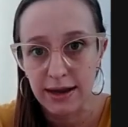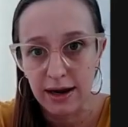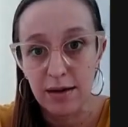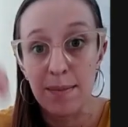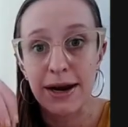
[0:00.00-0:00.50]
las
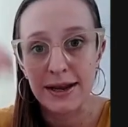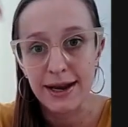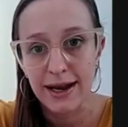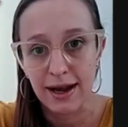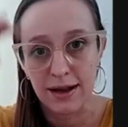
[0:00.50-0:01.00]
camas
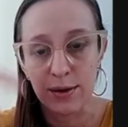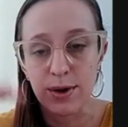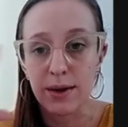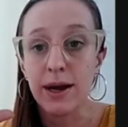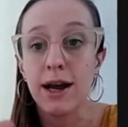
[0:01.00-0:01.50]
marineras, las que van una
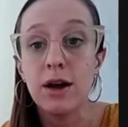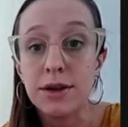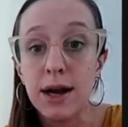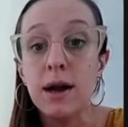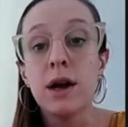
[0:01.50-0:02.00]
arriba de la
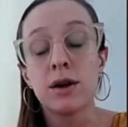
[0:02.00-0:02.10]
otra,